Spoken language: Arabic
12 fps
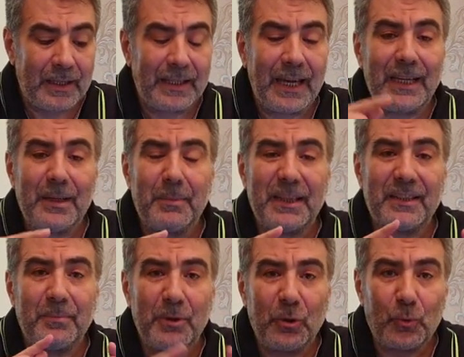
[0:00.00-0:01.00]
كلمة
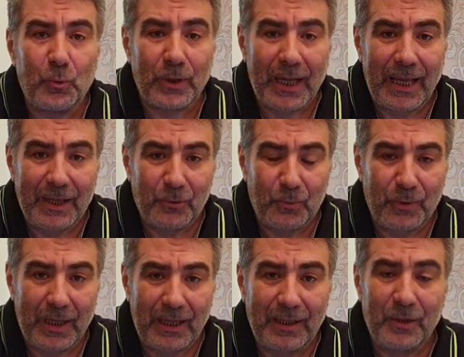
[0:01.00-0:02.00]
بالقرآن
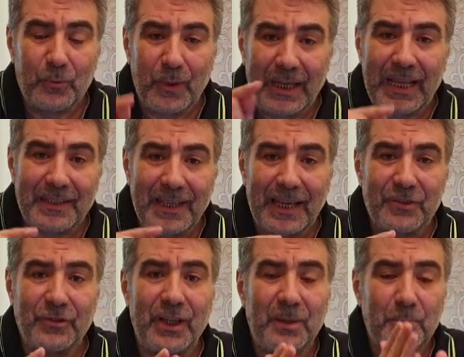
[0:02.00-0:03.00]
هنا ولا
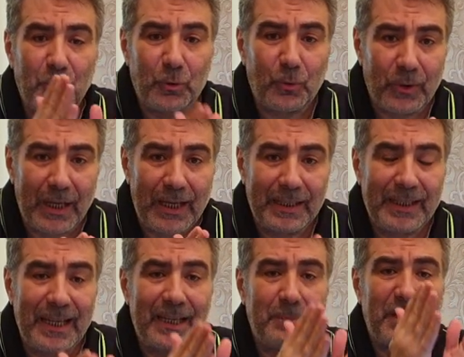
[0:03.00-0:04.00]
تعجل بالقرآن
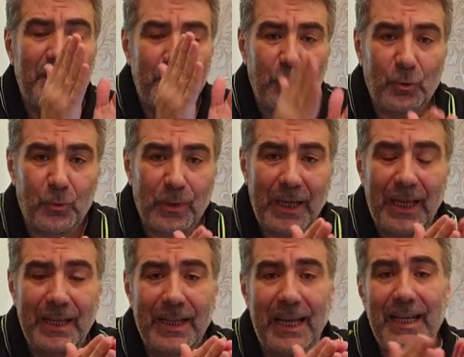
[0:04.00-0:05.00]
كلمة
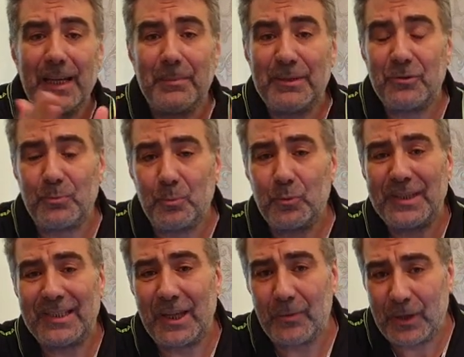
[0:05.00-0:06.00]
بالقرآن على
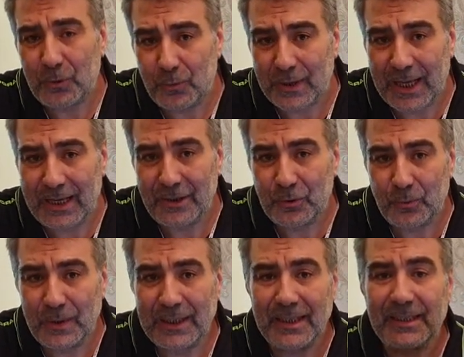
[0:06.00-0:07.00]
مستوى القرآن
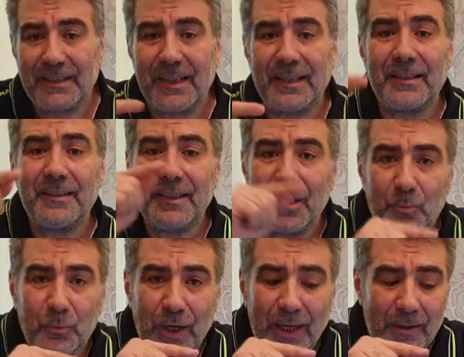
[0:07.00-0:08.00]
كله
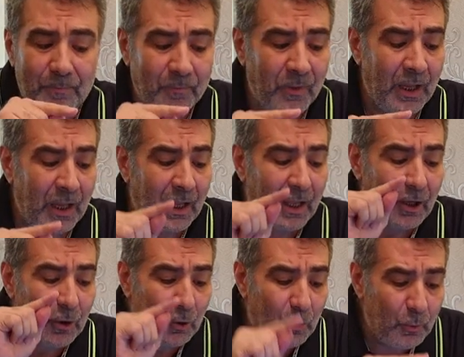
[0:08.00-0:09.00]
ترتيبها
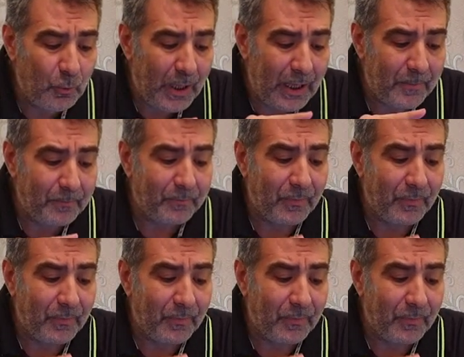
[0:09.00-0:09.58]
هو